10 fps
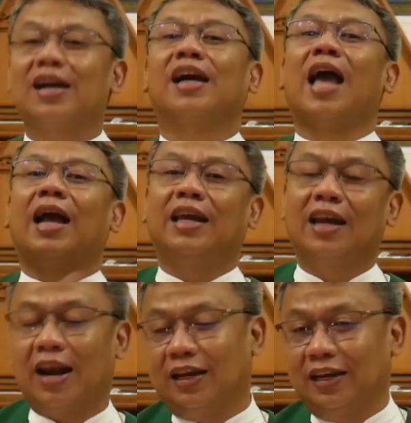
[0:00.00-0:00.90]

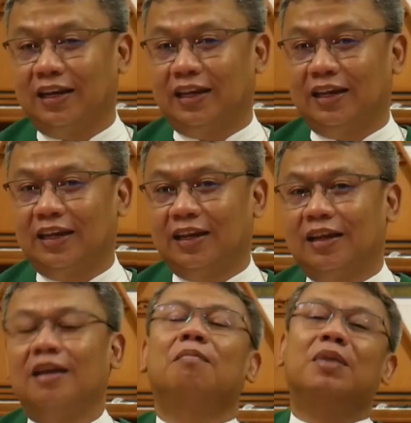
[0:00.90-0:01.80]
keyakinan ini
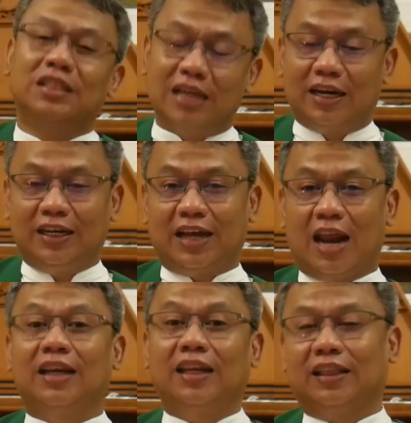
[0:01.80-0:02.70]

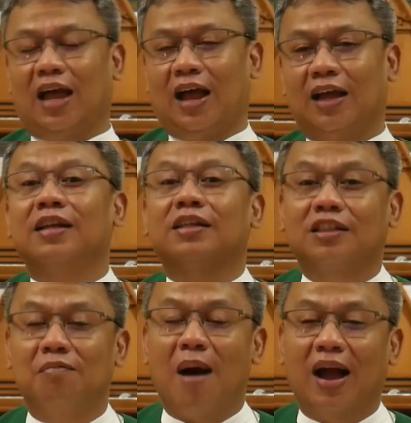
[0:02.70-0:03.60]
menjadikan kita
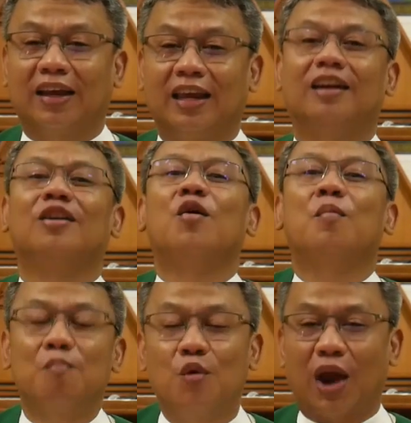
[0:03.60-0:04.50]
semakin
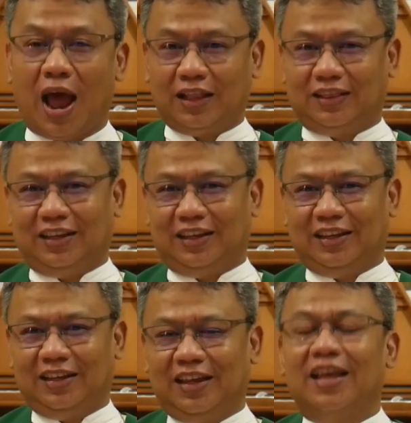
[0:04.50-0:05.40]
murah hati,
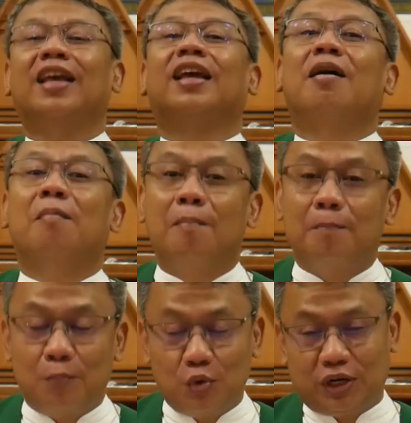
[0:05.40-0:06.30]

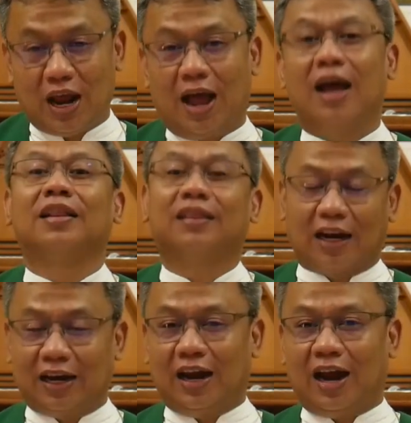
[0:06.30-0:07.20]
mudah
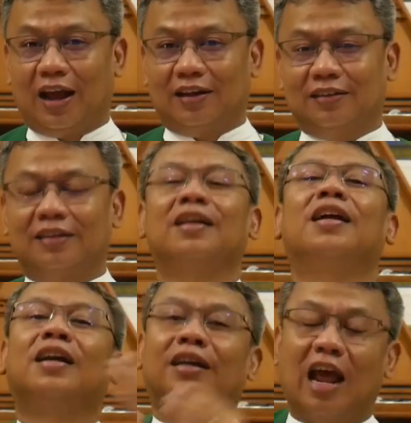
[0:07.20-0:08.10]
tergerak,
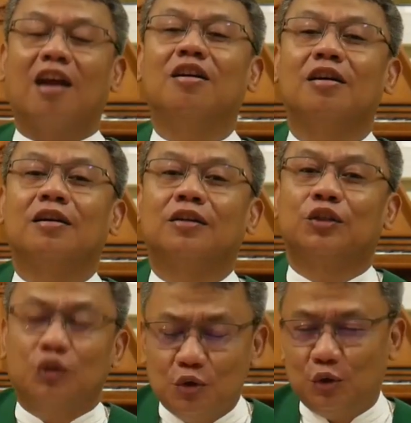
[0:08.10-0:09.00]
dan
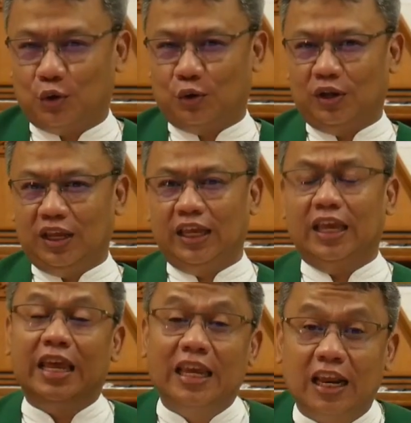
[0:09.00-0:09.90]
sungguh
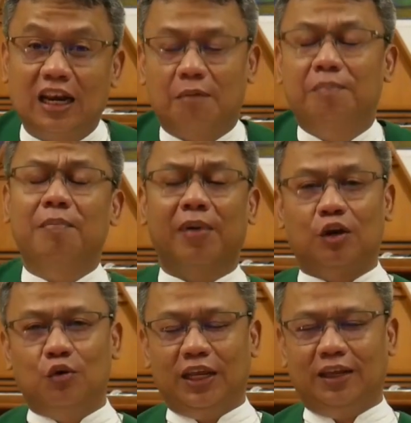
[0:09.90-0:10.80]
ingin lebih
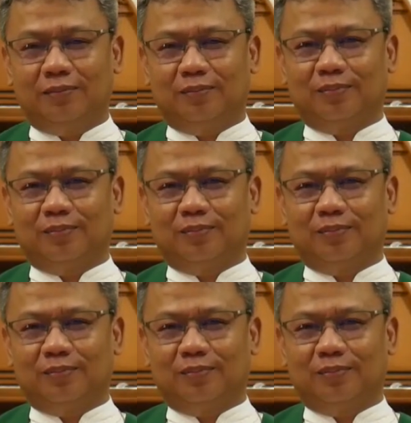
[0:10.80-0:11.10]
peduli,